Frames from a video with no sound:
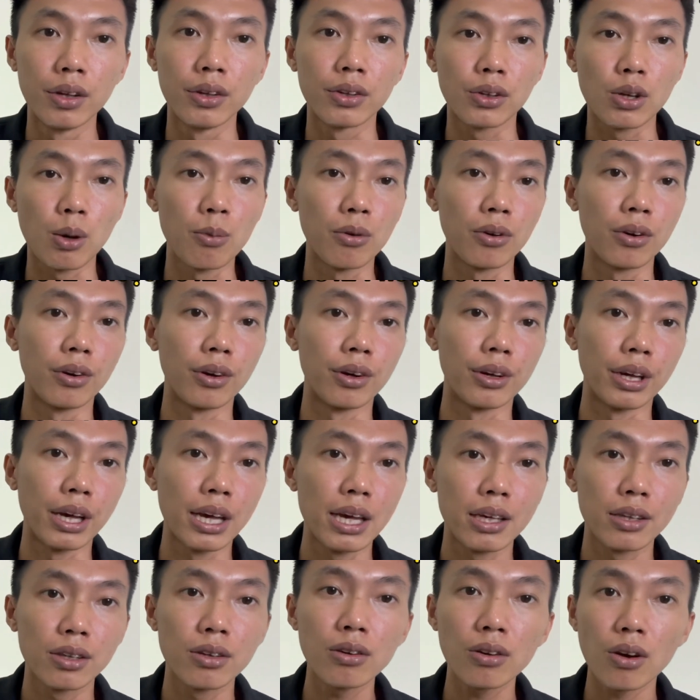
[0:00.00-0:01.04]
cho mọi người
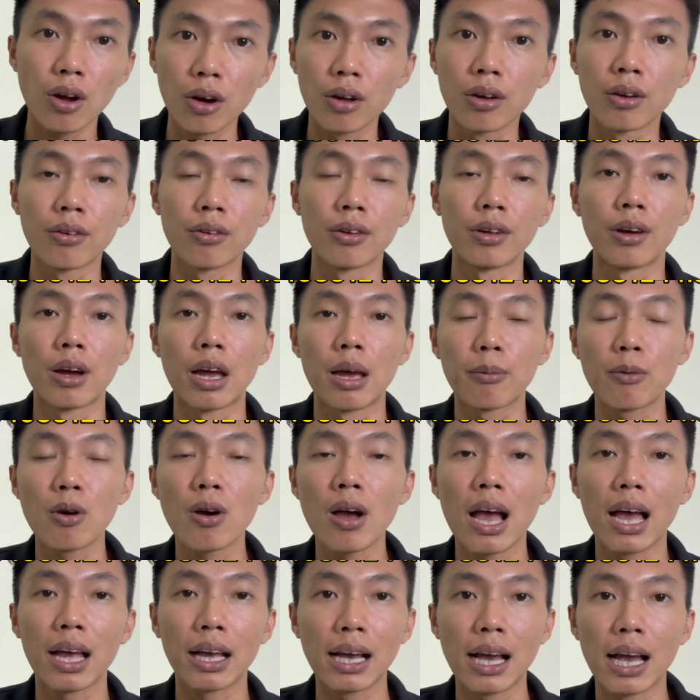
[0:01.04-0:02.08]
nghe trước thôi em có
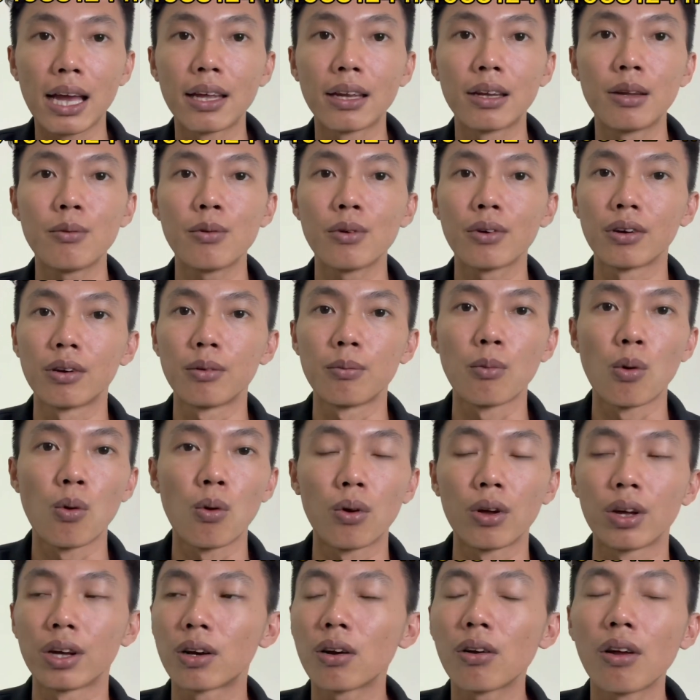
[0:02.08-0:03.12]
hai cây nếu mọi người mua
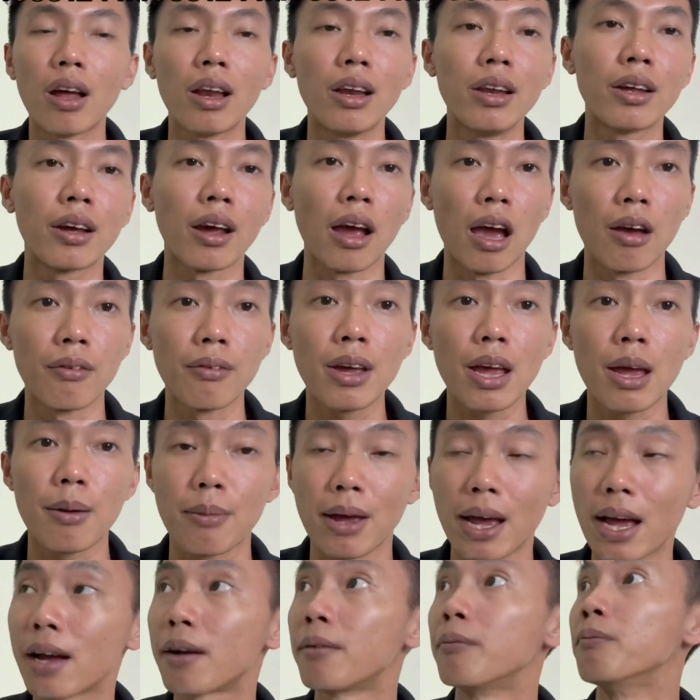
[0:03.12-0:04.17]
thì có thể liên hệ với em
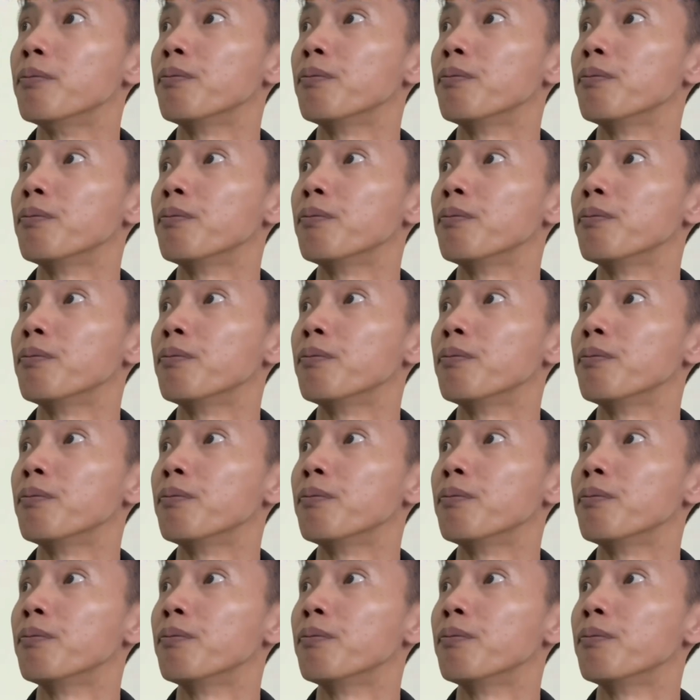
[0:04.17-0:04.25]
ha